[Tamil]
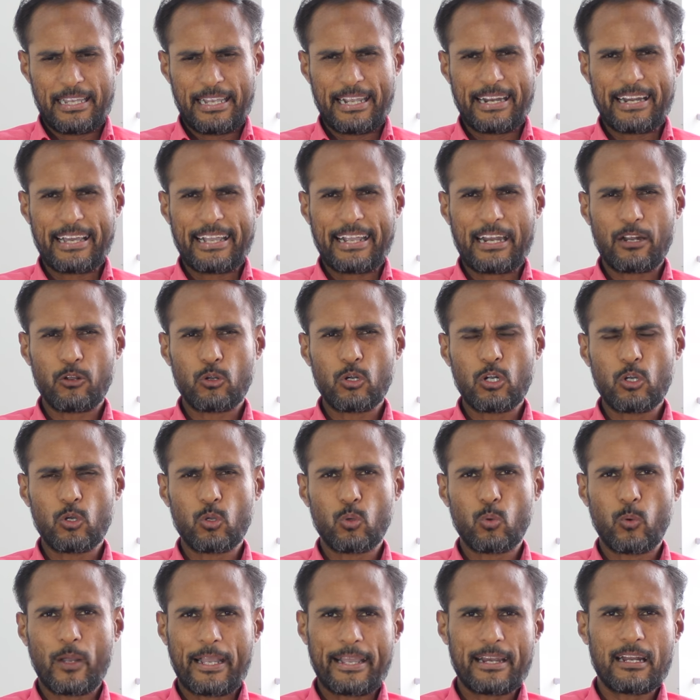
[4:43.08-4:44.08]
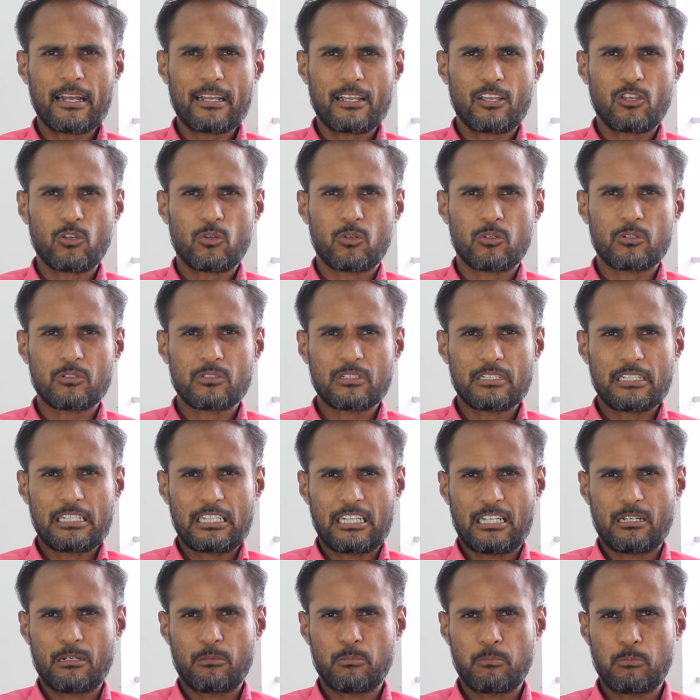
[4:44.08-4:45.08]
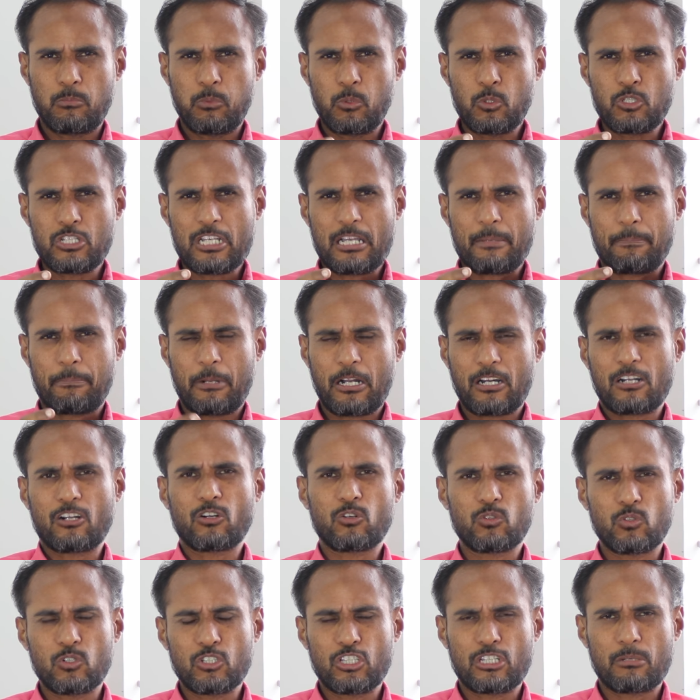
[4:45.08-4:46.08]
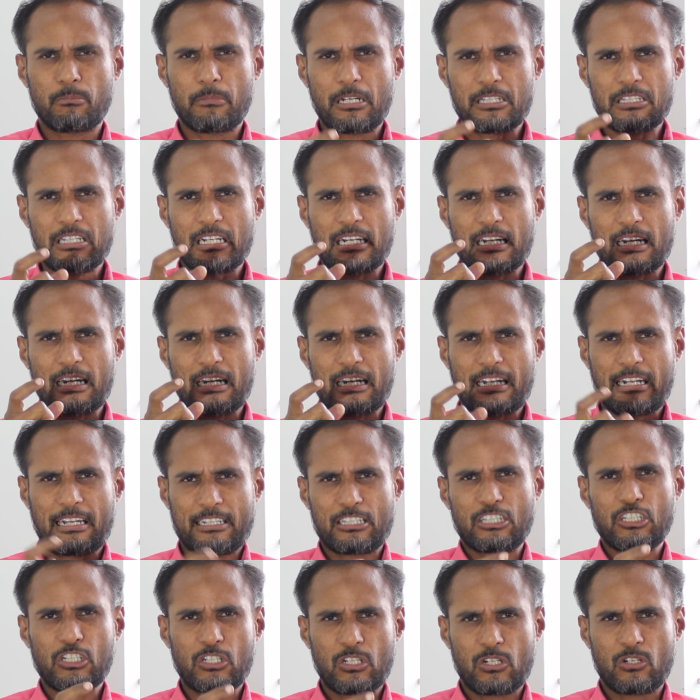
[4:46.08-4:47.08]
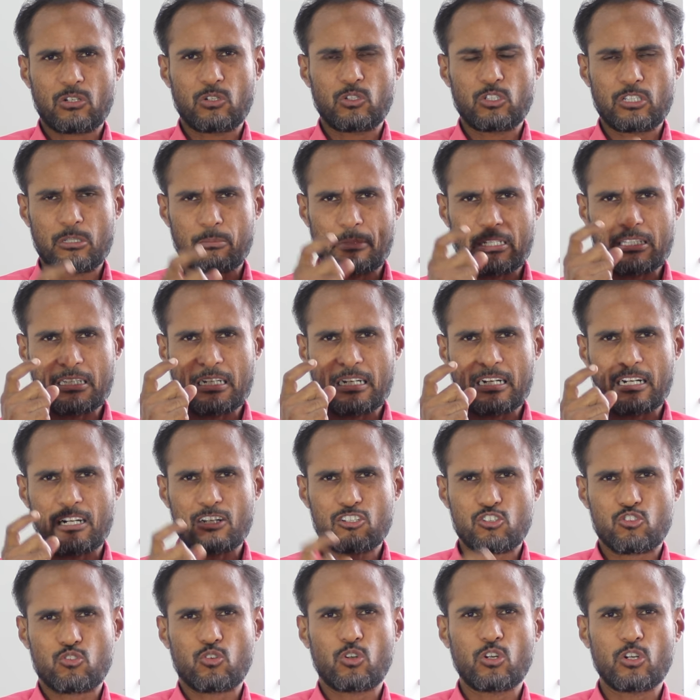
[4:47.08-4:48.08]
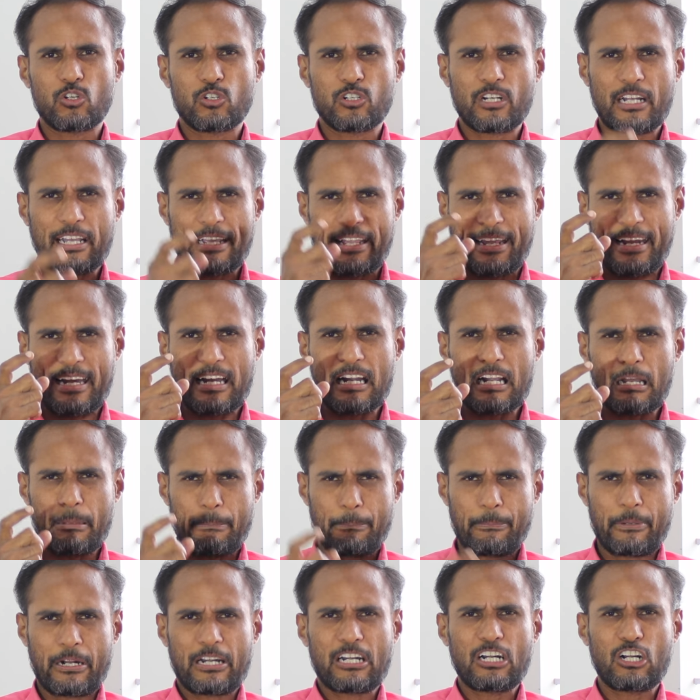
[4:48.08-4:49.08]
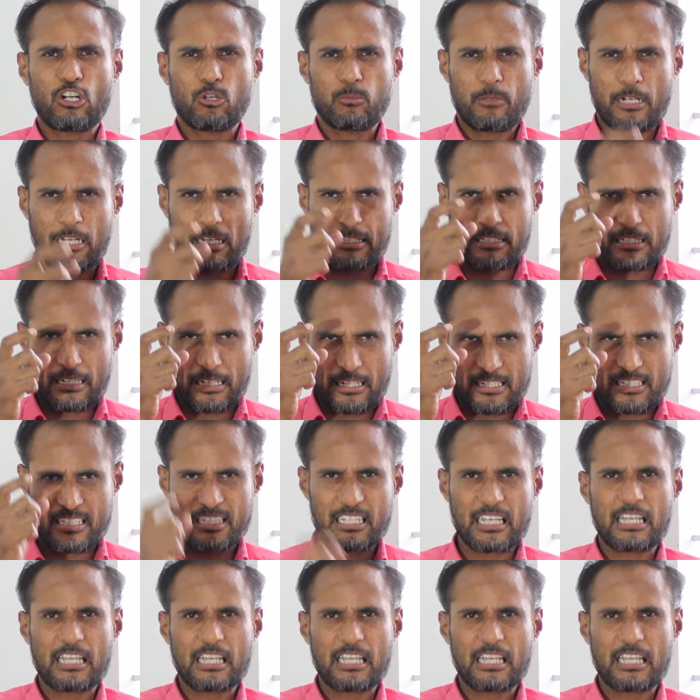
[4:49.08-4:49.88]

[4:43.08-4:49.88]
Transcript: ஏன்னா எனக்குள்ளே ஒரு வைராகியம் இந்த பூஜையை பண்ணணும் இந்த மந்திரங்கள் கற்றுக்கிறணும் இந்த மந்திரங்கள் சொல்லணும்னா என்ன பண்ணணுமோ அதை நான்